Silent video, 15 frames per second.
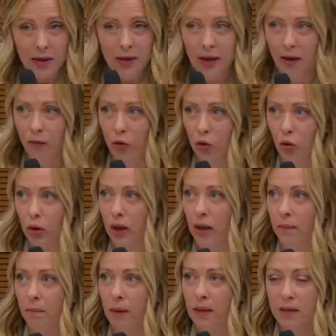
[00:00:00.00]
Il lavoro
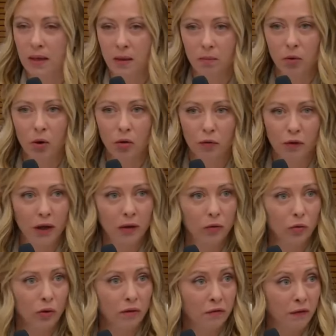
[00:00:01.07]
che per esempio hanno
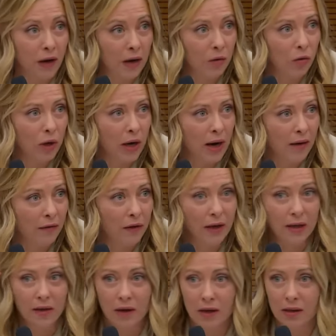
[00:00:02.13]
fatto e fanno in
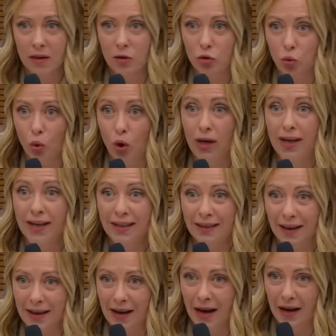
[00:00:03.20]
Africa diverse scuole
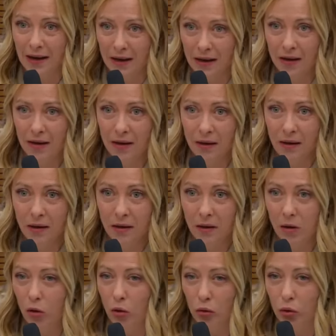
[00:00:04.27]
italiane,
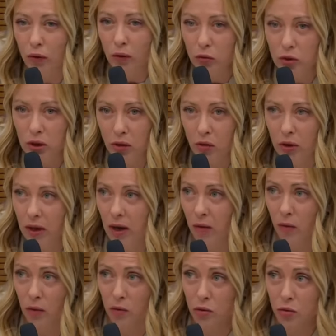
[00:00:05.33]
io l'ho trovato straordinario
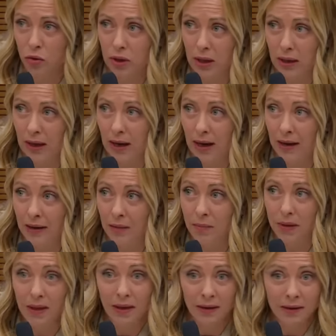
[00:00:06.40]
quando sono stata a
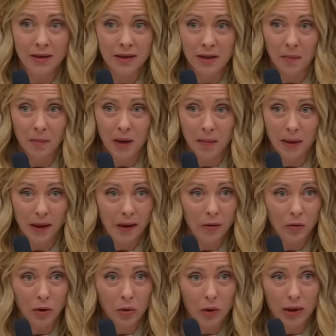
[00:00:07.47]
Addis Abeba,
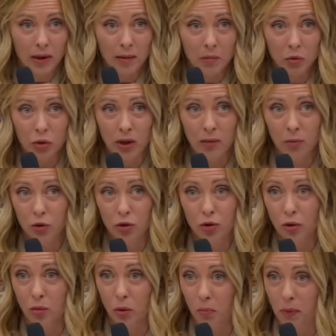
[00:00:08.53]
credo che una delle
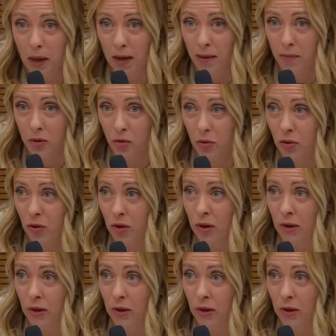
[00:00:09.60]
emozioni più belle che, sono,